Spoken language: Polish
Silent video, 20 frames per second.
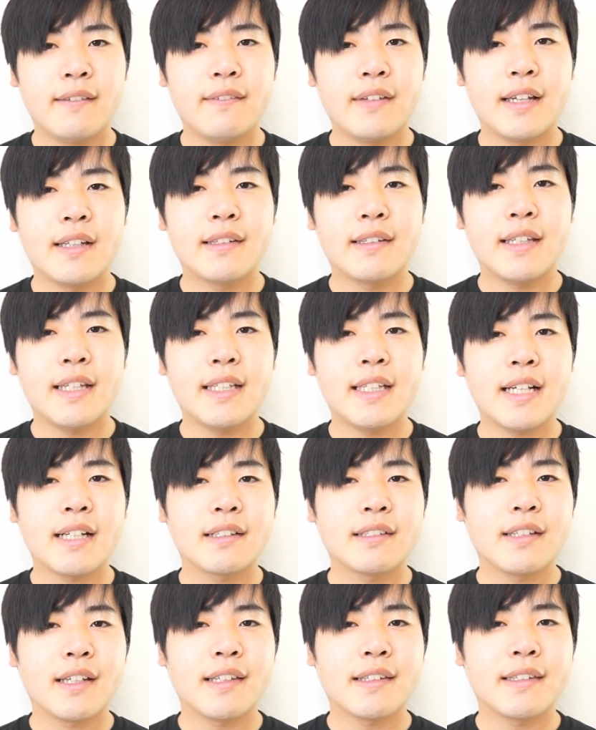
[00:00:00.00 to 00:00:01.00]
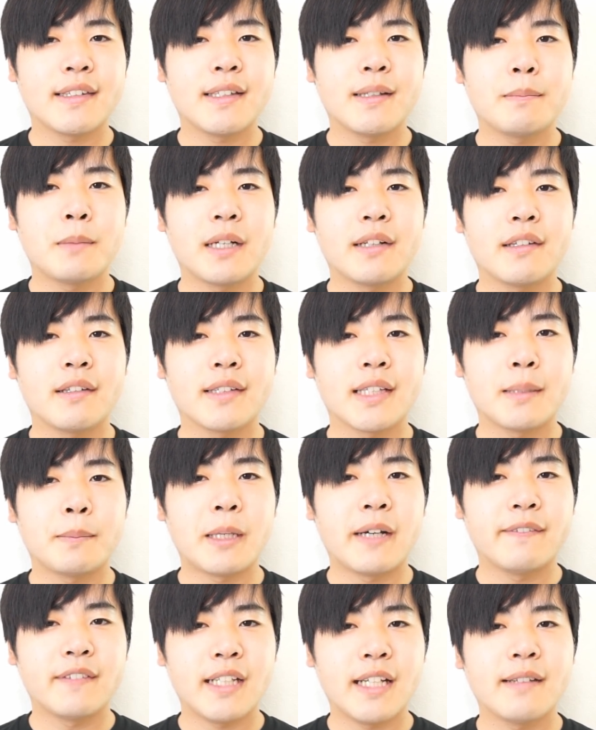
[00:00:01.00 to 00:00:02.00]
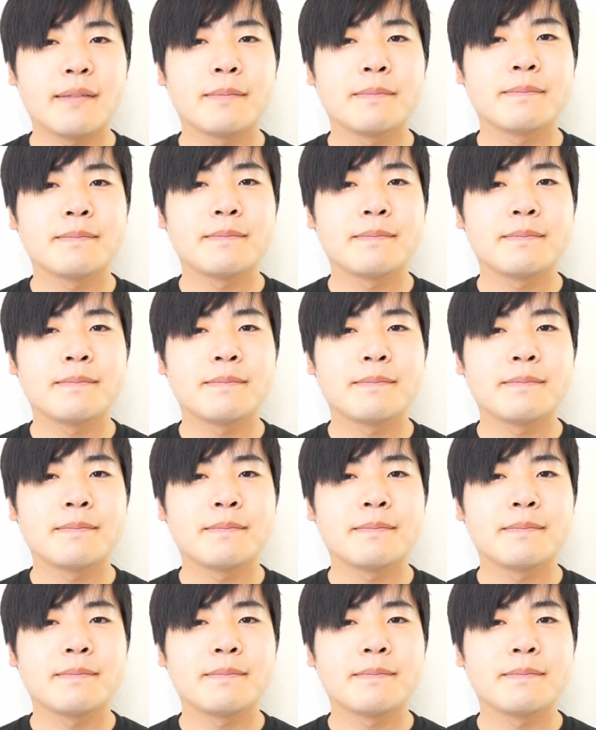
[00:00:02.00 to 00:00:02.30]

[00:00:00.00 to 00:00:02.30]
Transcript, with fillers: więc i tak to jest bardzo zabawne.